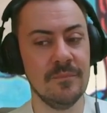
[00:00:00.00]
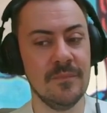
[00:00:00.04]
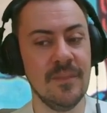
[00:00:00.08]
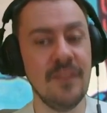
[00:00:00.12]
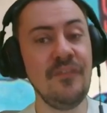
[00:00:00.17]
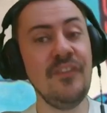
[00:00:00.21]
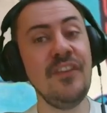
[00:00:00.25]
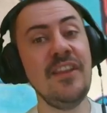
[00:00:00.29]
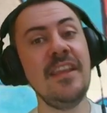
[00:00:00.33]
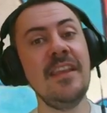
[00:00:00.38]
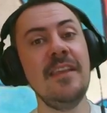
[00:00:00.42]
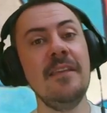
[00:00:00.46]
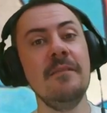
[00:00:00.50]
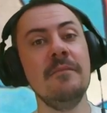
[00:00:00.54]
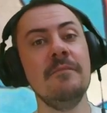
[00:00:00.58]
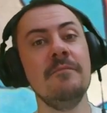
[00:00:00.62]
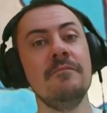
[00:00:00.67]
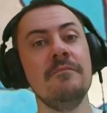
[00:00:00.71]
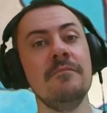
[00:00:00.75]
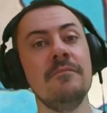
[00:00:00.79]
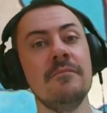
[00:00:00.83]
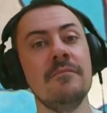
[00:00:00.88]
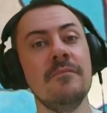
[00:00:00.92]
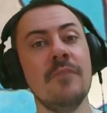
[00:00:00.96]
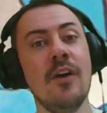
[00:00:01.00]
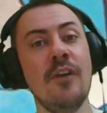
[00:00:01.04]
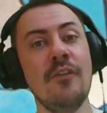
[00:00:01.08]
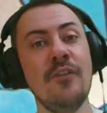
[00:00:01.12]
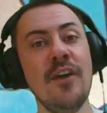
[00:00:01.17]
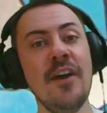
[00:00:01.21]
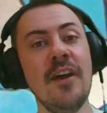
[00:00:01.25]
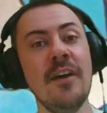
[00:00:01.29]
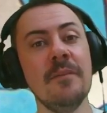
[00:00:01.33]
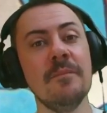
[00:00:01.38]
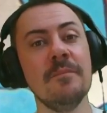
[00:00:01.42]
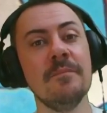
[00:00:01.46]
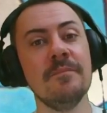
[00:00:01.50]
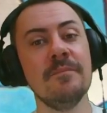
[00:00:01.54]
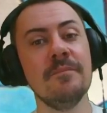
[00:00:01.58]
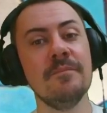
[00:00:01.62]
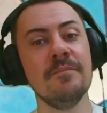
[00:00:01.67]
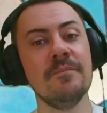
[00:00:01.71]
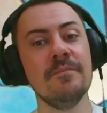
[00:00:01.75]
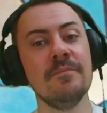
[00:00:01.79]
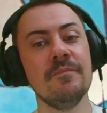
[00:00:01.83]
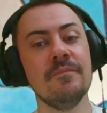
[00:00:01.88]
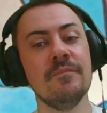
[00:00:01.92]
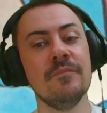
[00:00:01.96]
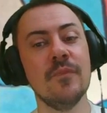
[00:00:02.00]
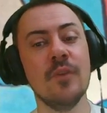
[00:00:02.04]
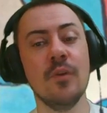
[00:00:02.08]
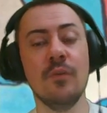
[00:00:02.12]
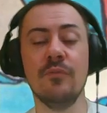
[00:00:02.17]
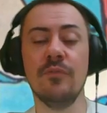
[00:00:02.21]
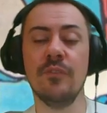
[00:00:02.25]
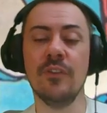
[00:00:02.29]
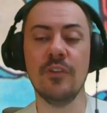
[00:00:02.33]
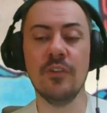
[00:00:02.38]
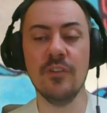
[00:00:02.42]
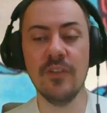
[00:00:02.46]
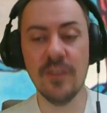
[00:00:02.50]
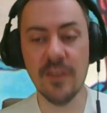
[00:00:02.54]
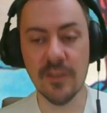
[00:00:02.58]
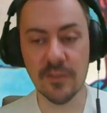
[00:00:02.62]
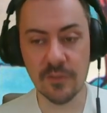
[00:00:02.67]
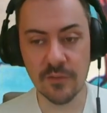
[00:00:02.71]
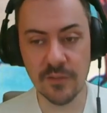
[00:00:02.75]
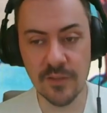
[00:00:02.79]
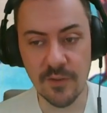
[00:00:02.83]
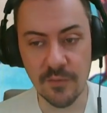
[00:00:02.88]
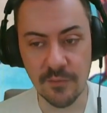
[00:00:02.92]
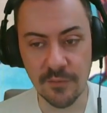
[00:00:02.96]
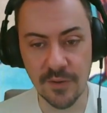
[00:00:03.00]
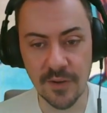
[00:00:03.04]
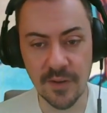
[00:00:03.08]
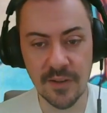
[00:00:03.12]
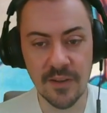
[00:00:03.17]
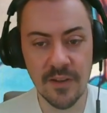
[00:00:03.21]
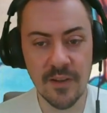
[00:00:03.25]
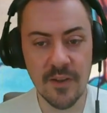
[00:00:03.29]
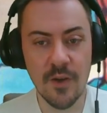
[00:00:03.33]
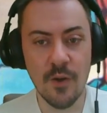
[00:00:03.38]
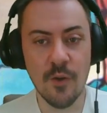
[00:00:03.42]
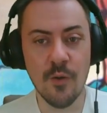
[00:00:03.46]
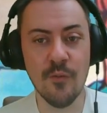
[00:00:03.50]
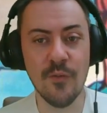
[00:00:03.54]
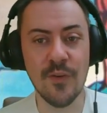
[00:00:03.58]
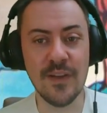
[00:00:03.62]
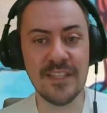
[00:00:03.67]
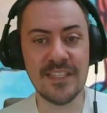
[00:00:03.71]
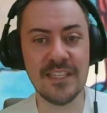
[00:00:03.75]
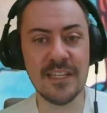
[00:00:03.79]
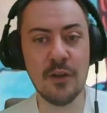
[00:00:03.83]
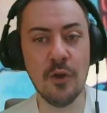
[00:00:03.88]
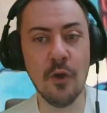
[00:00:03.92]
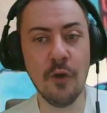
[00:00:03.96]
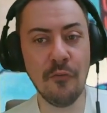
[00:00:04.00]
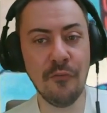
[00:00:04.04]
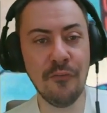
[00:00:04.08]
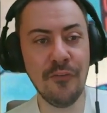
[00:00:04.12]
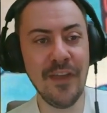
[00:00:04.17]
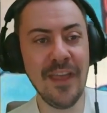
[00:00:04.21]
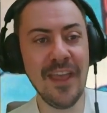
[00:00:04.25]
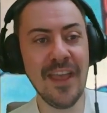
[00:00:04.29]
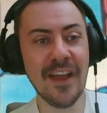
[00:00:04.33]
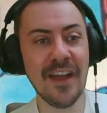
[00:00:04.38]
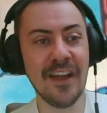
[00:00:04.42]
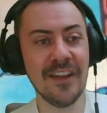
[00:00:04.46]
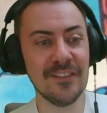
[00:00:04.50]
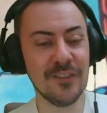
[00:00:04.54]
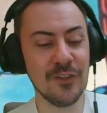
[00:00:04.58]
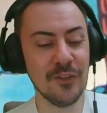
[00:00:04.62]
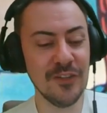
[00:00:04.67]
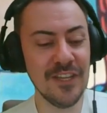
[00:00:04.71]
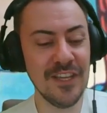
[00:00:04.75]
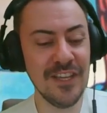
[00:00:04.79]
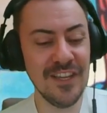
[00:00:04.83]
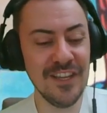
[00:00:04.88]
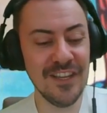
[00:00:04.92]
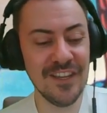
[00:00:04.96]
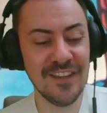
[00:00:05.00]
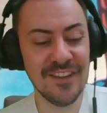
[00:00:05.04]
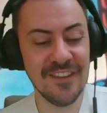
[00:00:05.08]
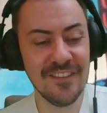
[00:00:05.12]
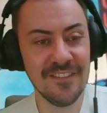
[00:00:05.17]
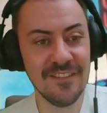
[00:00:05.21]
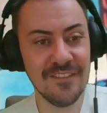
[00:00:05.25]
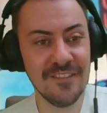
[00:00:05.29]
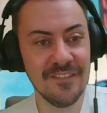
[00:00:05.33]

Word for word: C'est fini. Au revoir. Non, vous rigolez, attendez, on va, on va essayer de le refaire, attendez.